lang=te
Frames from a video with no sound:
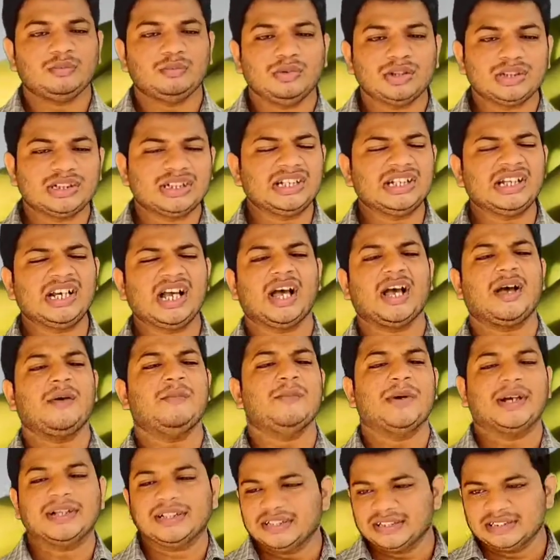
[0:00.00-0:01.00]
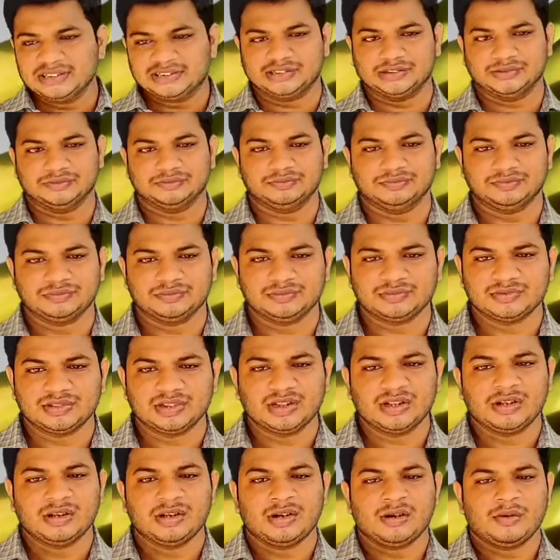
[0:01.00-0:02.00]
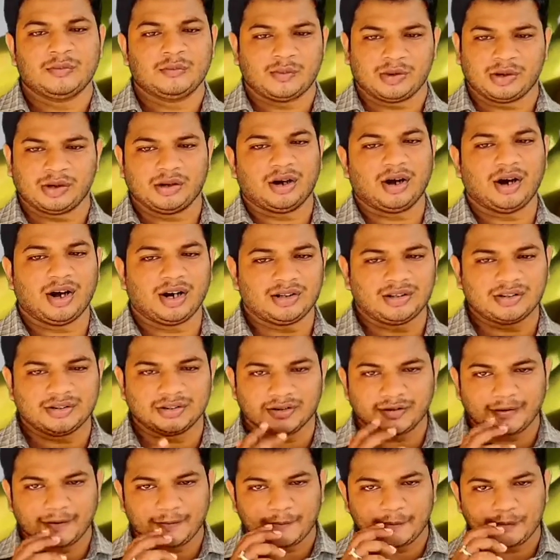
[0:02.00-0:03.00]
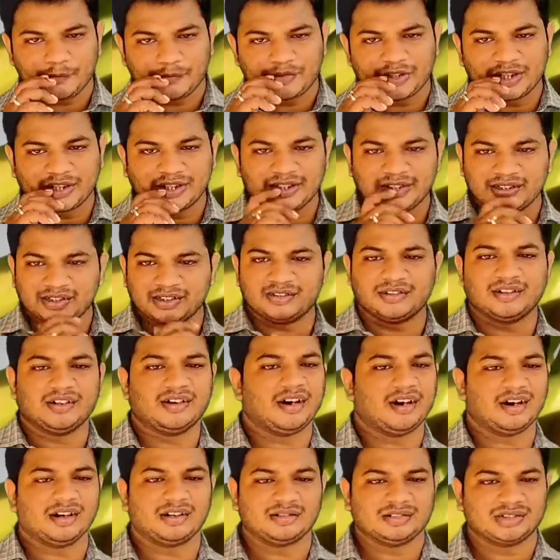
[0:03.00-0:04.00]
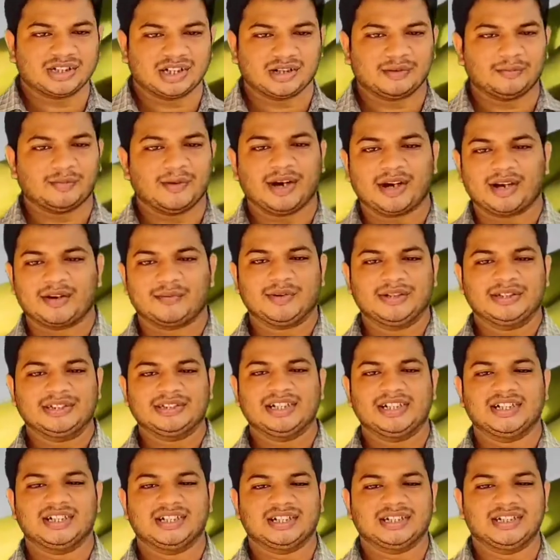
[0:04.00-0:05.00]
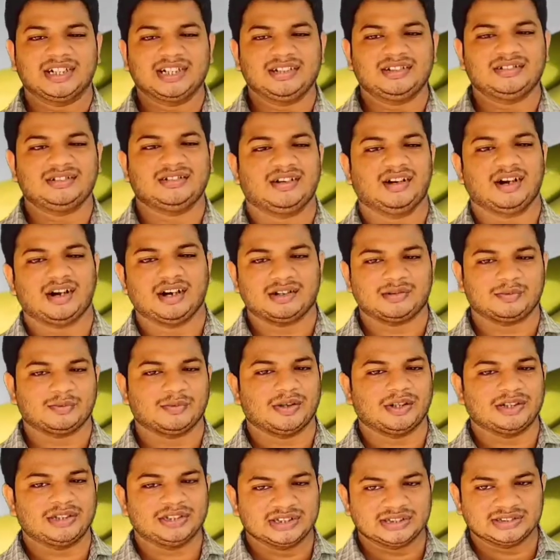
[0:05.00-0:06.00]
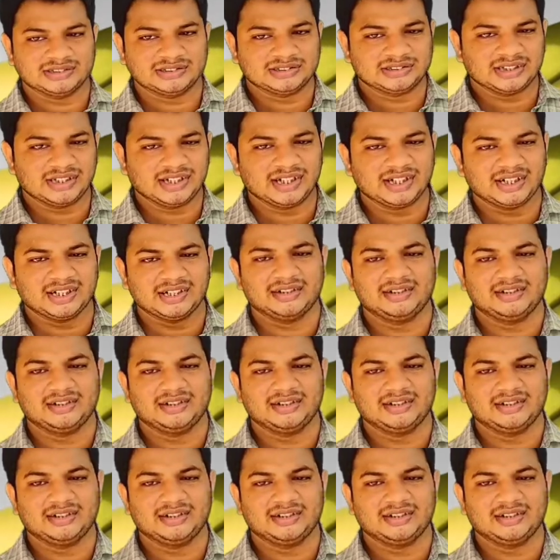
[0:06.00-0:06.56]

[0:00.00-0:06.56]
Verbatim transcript: ముఖ్యంగా మెగ్నీషియం మన హార్ట్ శరీరంలో హార్ట్ చాలా బాగా పనిచేయాలి కదా హార్ట్ పనిచేస్తే